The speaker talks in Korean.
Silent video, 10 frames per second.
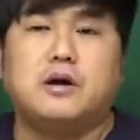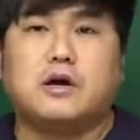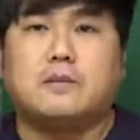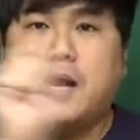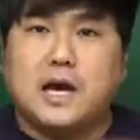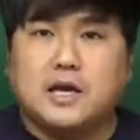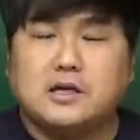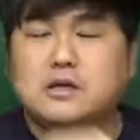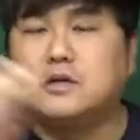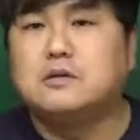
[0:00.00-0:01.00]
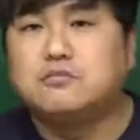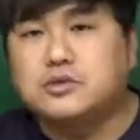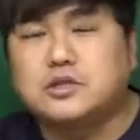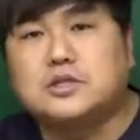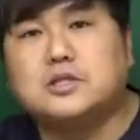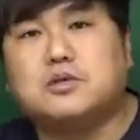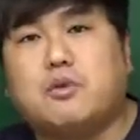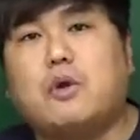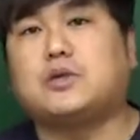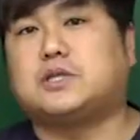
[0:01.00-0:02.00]
그럼 하이를 무슨 뜻인지
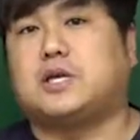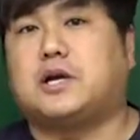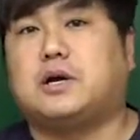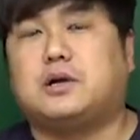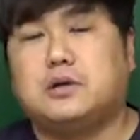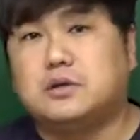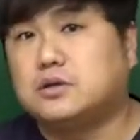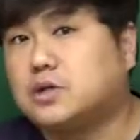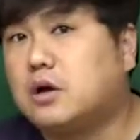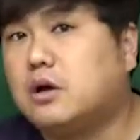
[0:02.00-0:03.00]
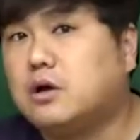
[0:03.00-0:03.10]
외웠잖아요. 그죠?